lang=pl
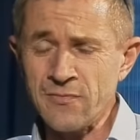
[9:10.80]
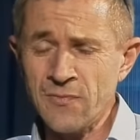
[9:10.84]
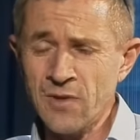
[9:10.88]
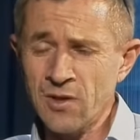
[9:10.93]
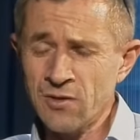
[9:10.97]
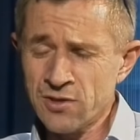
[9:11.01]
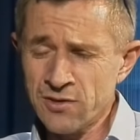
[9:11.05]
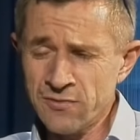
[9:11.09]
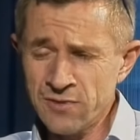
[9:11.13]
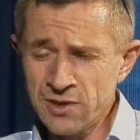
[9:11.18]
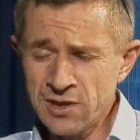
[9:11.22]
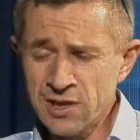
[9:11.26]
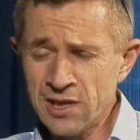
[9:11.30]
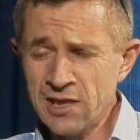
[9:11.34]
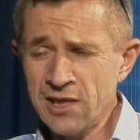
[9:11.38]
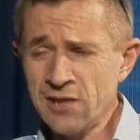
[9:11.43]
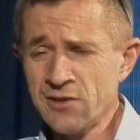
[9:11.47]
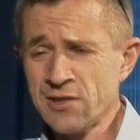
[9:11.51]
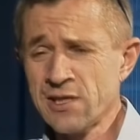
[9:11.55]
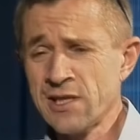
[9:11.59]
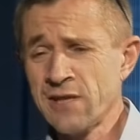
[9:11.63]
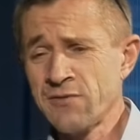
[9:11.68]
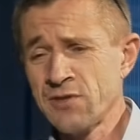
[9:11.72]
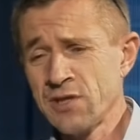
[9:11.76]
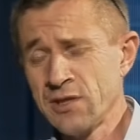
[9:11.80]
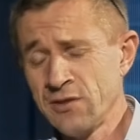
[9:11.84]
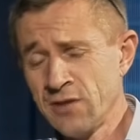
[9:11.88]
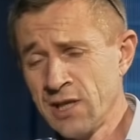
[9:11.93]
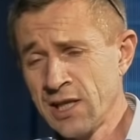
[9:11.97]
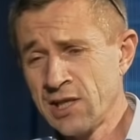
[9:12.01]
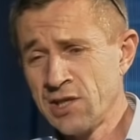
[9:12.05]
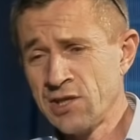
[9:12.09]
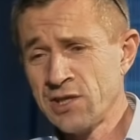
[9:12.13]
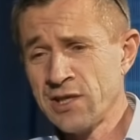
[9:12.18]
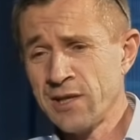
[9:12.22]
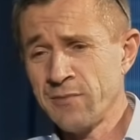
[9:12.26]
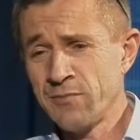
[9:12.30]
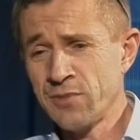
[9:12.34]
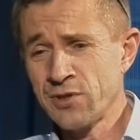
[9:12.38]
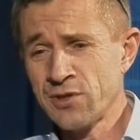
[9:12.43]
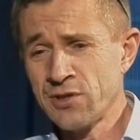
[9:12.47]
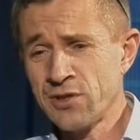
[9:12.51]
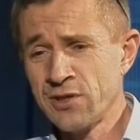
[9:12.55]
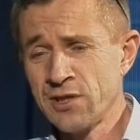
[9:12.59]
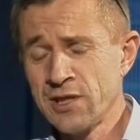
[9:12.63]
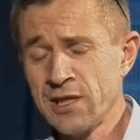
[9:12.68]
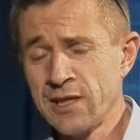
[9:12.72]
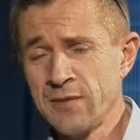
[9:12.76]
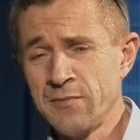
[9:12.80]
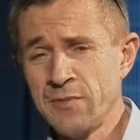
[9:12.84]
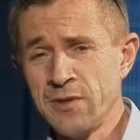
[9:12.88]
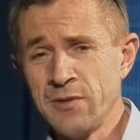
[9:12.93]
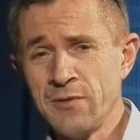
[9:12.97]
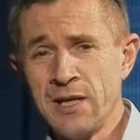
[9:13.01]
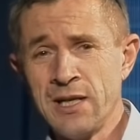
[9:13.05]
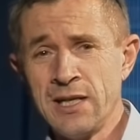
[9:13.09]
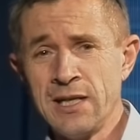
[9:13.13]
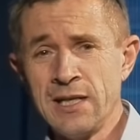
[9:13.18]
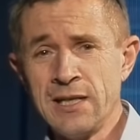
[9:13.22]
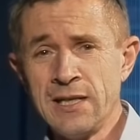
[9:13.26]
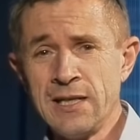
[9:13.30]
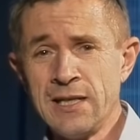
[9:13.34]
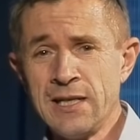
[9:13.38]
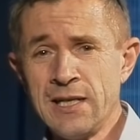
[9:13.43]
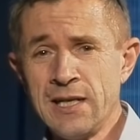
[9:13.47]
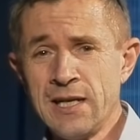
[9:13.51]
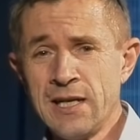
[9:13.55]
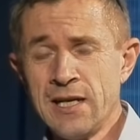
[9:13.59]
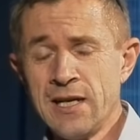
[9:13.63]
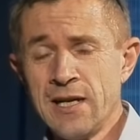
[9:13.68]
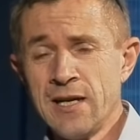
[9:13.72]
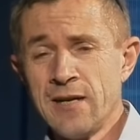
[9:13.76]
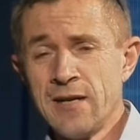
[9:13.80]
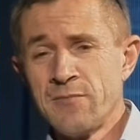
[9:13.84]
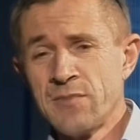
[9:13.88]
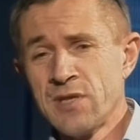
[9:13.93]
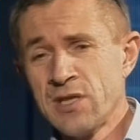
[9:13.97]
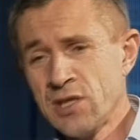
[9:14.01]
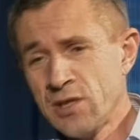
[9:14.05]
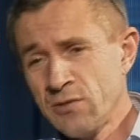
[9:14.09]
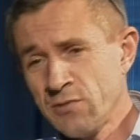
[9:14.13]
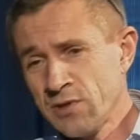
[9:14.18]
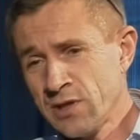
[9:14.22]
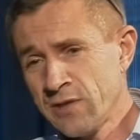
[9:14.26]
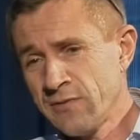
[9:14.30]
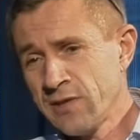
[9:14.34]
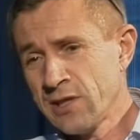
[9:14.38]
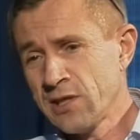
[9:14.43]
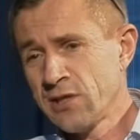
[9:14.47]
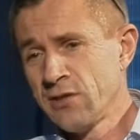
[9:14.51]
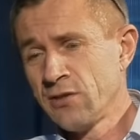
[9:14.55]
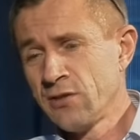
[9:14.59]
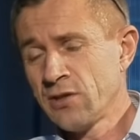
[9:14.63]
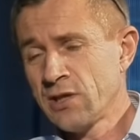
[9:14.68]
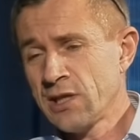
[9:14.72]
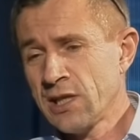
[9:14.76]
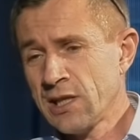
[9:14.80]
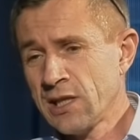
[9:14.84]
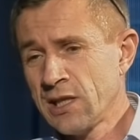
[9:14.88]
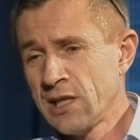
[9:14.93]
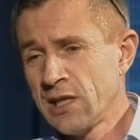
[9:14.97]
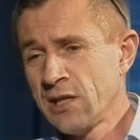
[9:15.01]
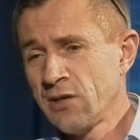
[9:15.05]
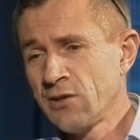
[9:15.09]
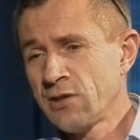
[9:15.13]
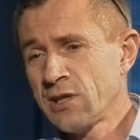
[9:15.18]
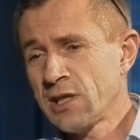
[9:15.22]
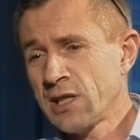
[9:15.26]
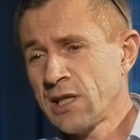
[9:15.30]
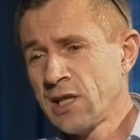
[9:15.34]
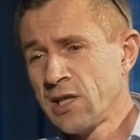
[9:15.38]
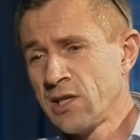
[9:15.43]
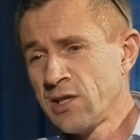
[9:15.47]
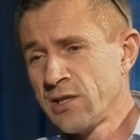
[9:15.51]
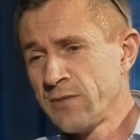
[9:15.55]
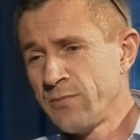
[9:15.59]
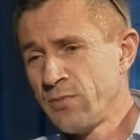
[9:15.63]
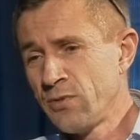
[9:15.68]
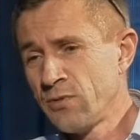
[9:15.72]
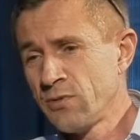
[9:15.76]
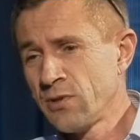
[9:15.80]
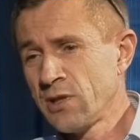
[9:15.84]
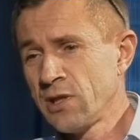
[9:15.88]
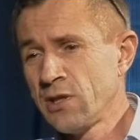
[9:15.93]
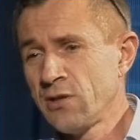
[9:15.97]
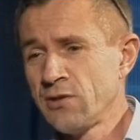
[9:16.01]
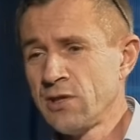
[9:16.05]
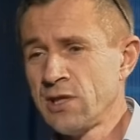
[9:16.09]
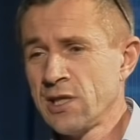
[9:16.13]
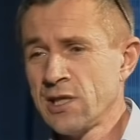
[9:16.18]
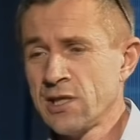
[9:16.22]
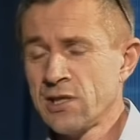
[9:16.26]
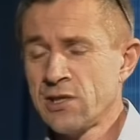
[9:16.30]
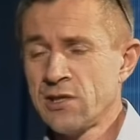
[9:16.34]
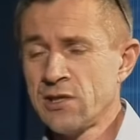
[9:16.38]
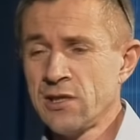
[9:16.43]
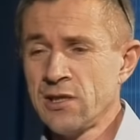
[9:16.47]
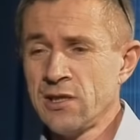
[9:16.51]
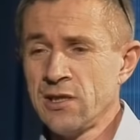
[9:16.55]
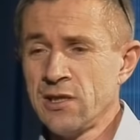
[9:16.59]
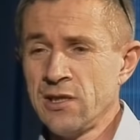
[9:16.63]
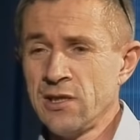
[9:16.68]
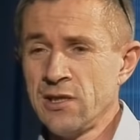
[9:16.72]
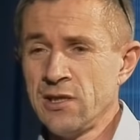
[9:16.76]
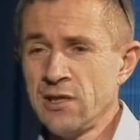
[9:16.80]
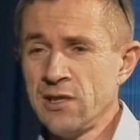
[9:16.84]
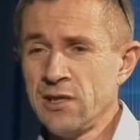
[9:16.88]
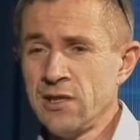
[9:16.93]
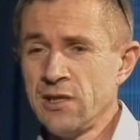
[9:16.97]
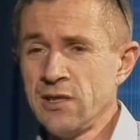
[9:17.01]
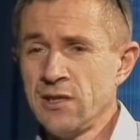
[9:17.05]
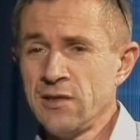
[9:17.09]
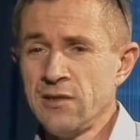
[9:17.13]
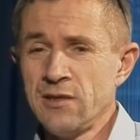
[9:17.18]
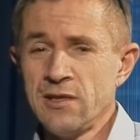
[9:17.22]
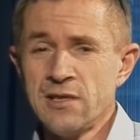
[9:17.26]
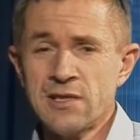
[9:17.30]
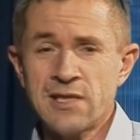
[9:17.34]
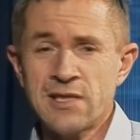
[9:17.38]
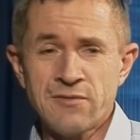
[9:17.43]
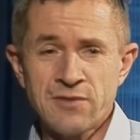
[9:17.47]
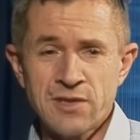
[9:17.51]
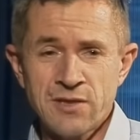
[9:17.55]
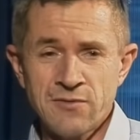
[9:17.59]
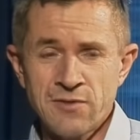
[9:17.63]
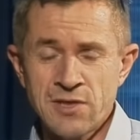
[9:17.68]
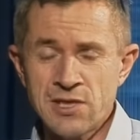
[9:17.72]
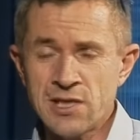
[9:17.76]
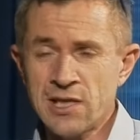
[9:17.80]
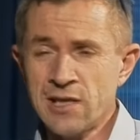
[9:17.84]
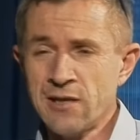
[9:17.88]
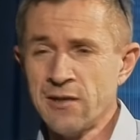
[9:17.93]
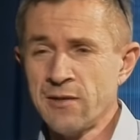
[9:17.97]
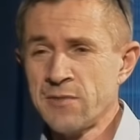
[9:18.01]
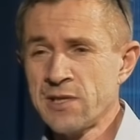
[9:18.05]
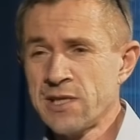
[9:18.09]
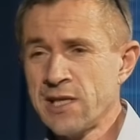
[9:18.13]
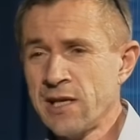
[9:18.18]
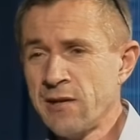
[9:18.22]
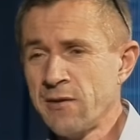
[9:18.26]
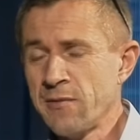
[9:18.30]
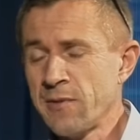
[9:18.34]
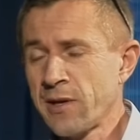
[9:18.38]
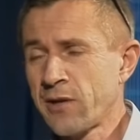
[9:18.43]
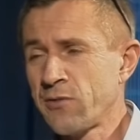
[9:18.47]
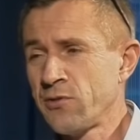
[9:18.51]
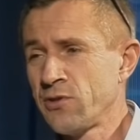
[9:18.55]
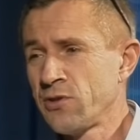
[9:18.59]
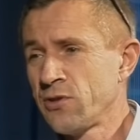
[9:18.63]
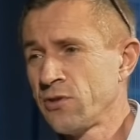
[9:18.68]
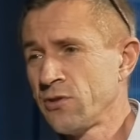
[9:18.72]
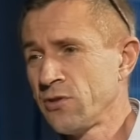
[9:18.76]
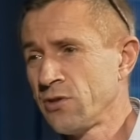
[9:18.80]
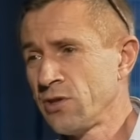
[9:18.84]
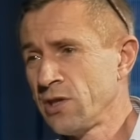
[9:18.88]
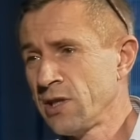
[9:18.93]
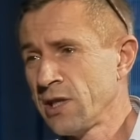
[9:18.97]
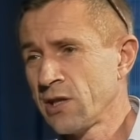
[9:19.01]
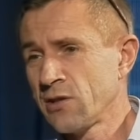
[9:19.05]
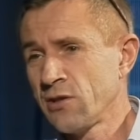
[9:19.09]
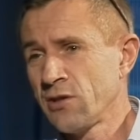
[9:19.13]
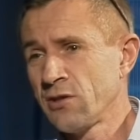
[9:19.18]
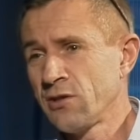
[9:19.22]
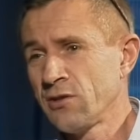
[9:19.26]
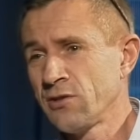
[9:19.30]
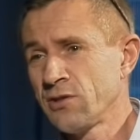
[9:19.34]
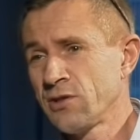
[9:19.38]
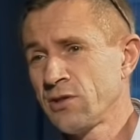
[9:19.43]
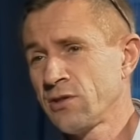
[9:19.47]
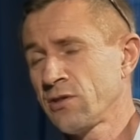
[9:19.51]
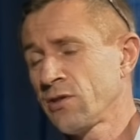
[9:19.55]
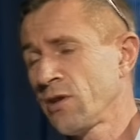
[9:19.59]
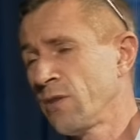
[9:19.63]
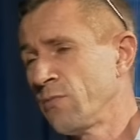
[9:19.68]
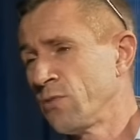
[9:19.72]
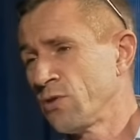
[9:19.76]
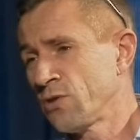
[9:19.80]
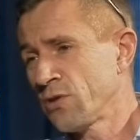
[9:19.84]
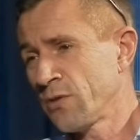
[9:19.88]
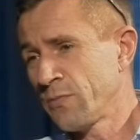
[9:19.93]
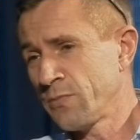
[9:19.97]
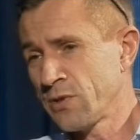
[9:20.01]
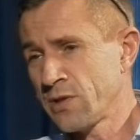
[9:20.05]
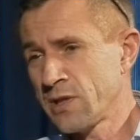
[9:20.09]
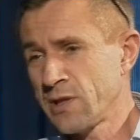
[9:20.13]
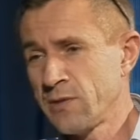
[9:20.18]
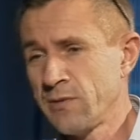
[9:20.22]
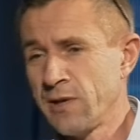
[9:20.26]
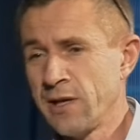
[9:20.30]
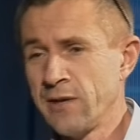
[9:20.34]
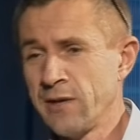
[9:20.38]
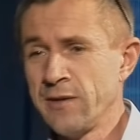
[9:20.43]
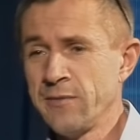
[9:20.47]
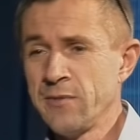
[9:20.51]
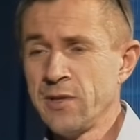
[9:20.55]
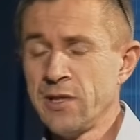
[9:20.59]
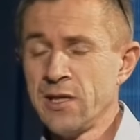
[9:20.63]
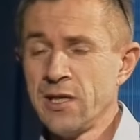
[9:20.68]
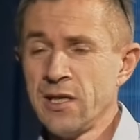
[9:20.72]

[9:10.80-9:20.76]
Oczywiście nie od zawsze, no jakiś tam początek był, ale zaczęło się właśnie od takiej, od takiej zbiórki odzieży i, i, i zawsze wiedziałem, znałem jakąś rodzinę, kogoś, komuś to posyłałem.